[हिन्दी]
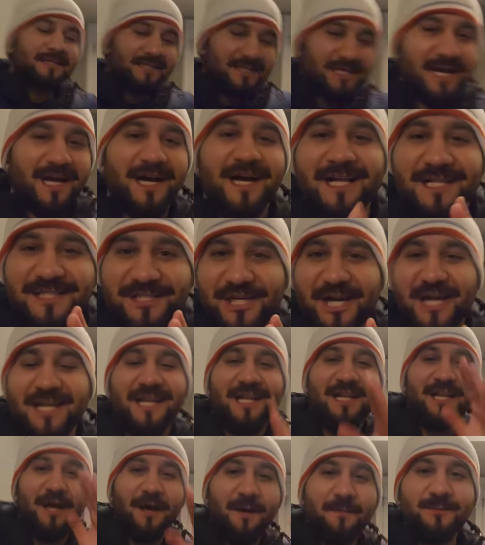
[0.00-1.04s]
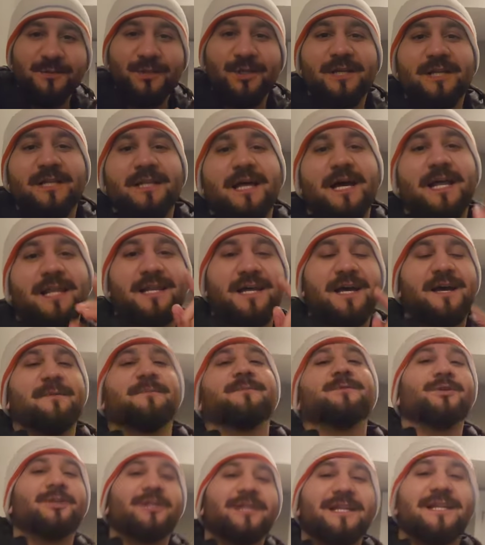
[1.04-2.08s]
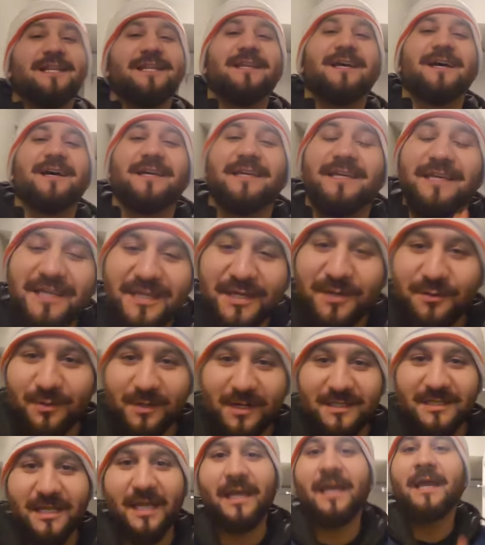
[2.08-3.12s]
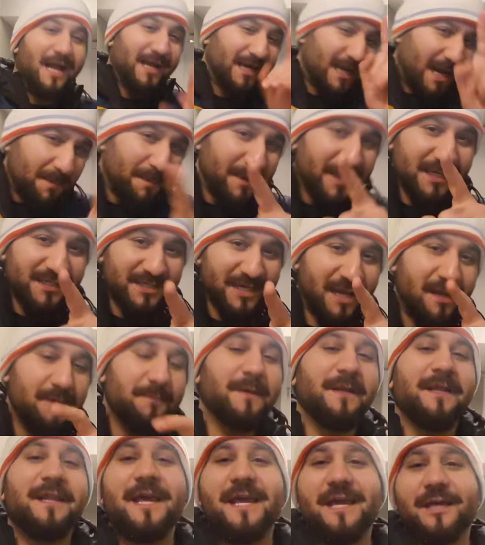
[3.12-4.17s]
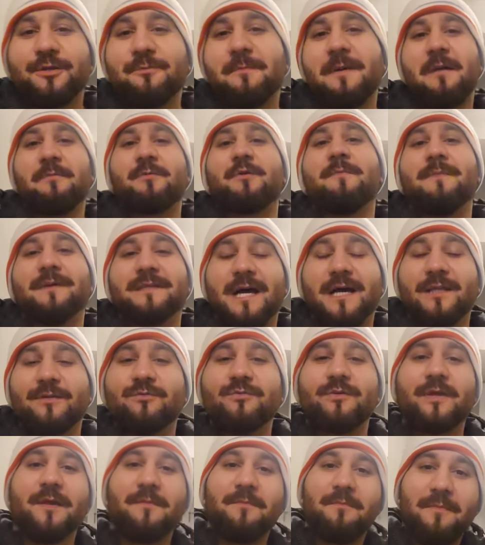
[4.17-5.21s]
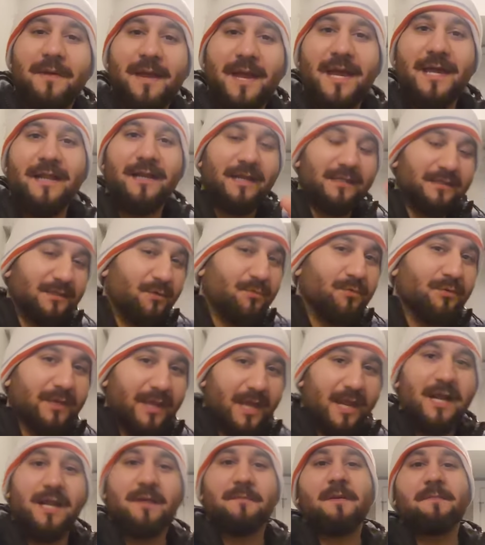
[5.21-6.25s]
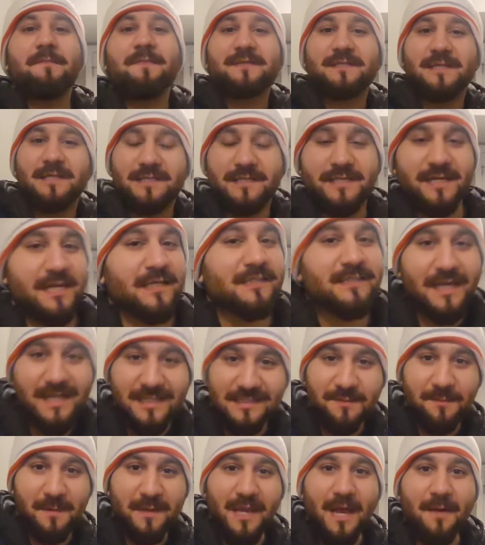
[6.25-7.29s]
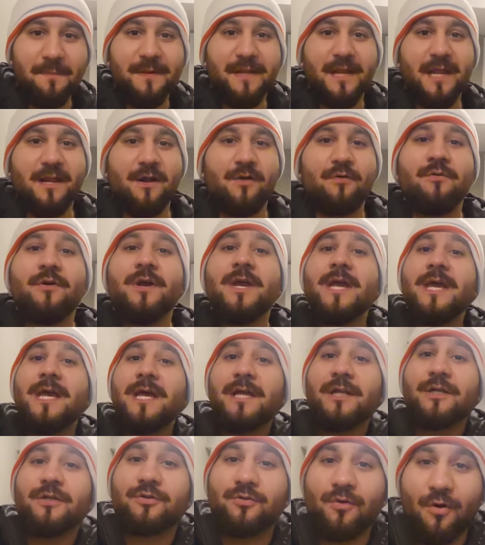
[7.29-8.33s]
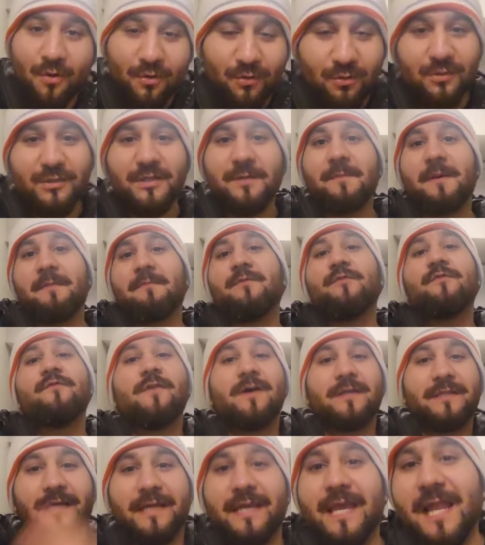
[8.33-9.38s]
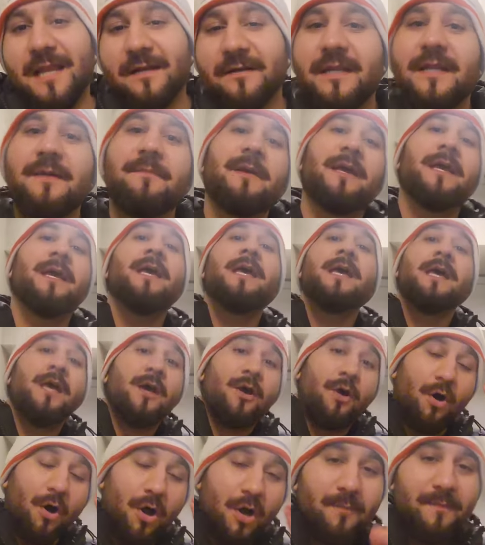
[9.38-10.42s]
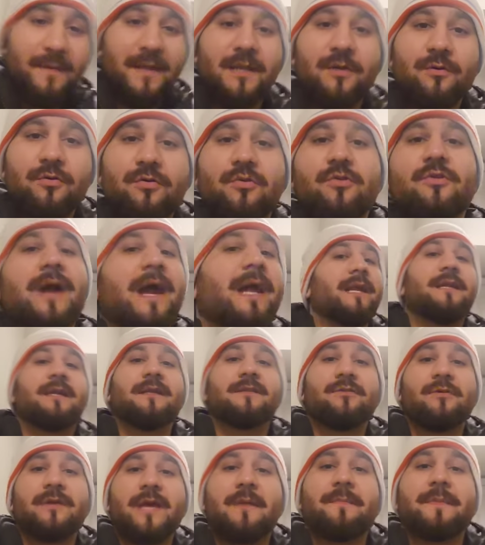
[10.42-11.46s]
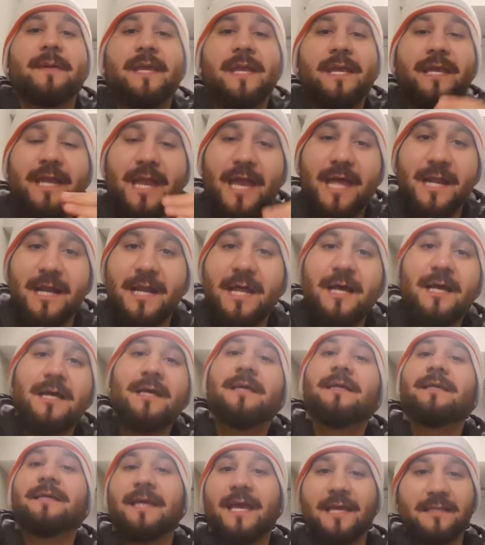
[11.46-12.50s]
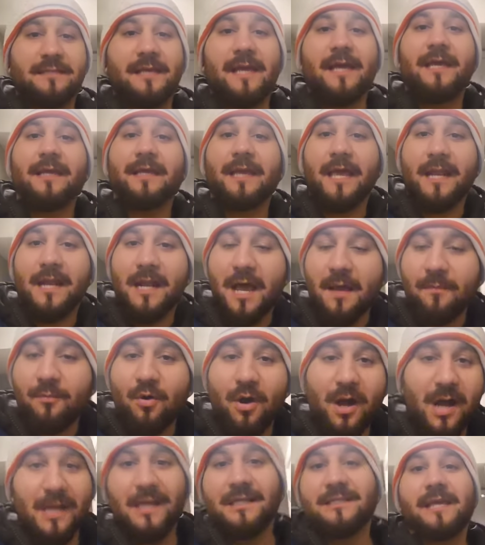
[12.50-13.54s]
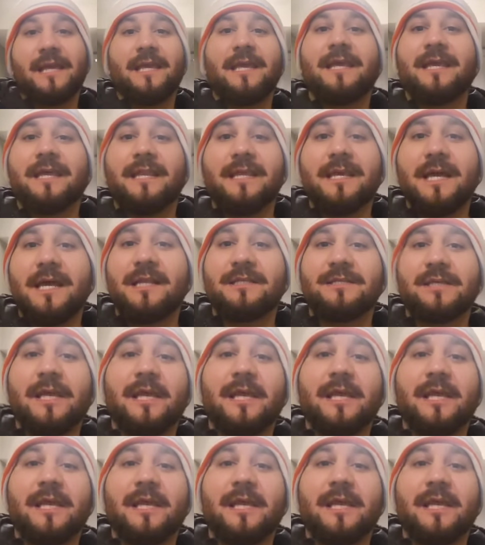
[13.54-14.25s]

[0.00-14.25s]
क्या हालचाल अल्हम्दुलिल्लाह अल्हम्दुलिल्लाह ही होना चाहिए अगर आप मेरे चैनल पे नए हैं तो मैं आपको बता दूं कि मैं रहता हूं कनाडा में पिछले छः साल से मैं यहाँ पे रह रहा हूँ टोरंटो से मैं मूव हुआ था कैलगरी में और मैं लोगों को गाइड करता हूँ यहाँ पे कि कनाडा कैसा है कनाडा आपको आना चाहिए कि नहीं आना